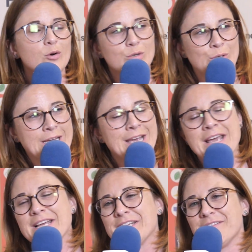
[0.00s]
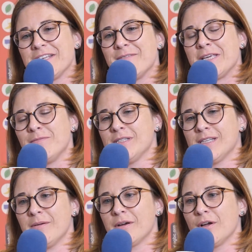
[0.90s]
Aujourd'hui, j'avais un ami qui me
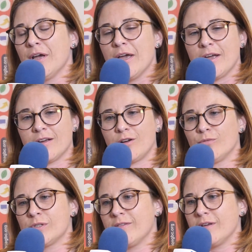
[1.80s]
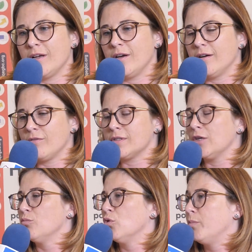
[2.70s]
disait quand vous avez
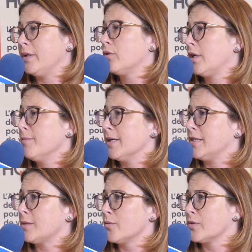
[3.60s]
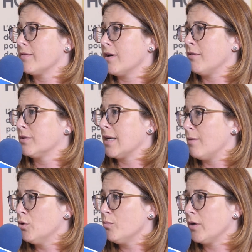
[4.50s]
inventé le mot bioclimatisme, vous avez inventé
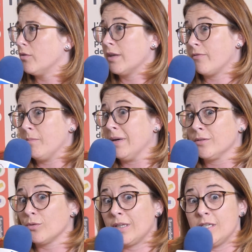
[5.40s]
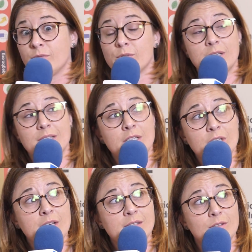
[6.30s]
un mot, mais on a fait plein de trucs qui se faisaient
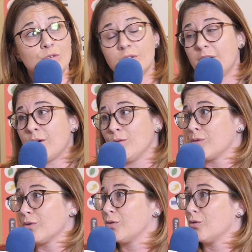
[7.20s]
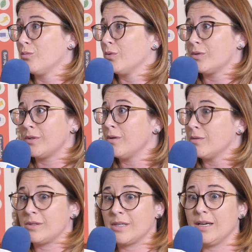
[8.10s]
déjà. C'est de la construction de bon
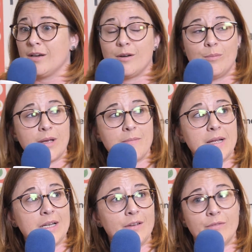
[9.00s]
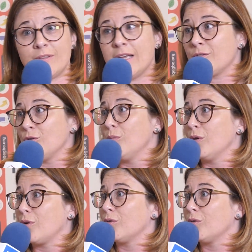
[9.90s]
sens, c'est mettre les fenêtres au bon